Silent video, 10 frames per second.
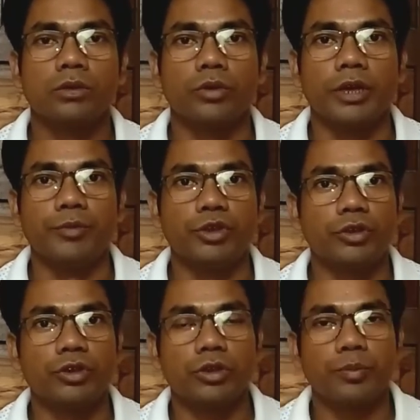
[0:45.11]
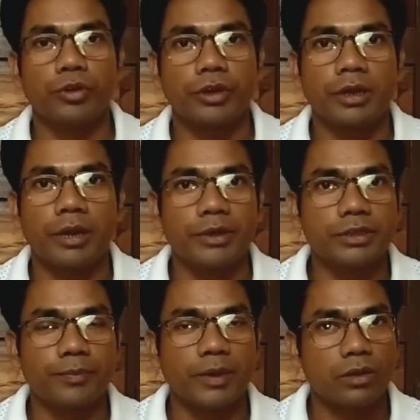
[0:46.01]
তো এই বিষয়টি সম্পর্কে আমার
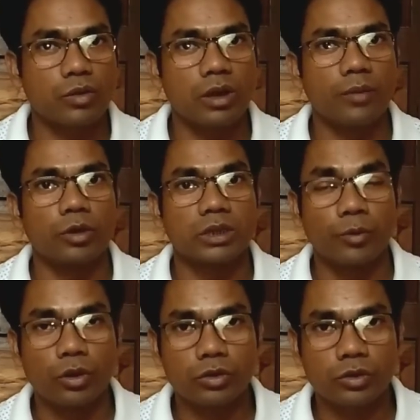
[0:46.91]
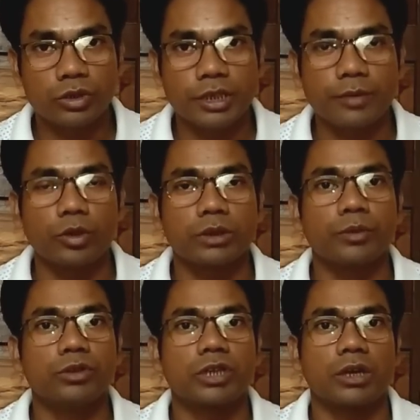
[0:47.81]
যে পার্সোনাল মতামত সেই
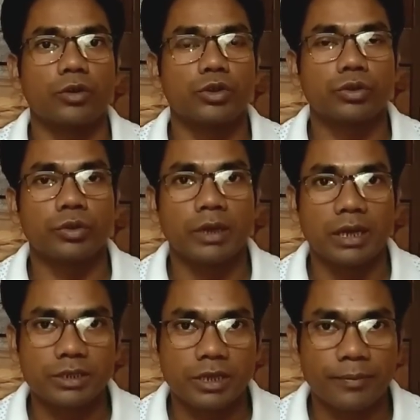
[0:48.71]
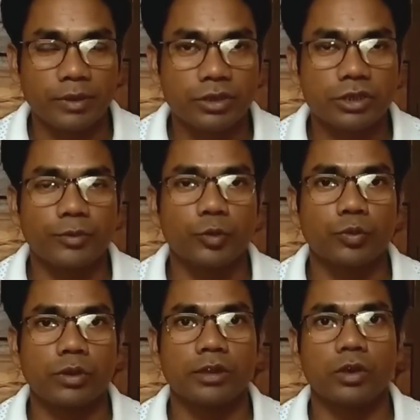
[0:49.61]
মতামত জানানোর জন্যই আজকে আপনাদের সামনে
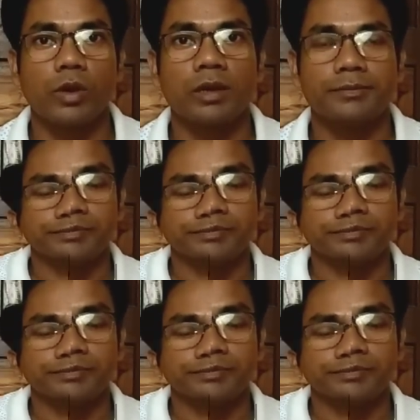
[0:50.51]
উপস্থিত হওয়া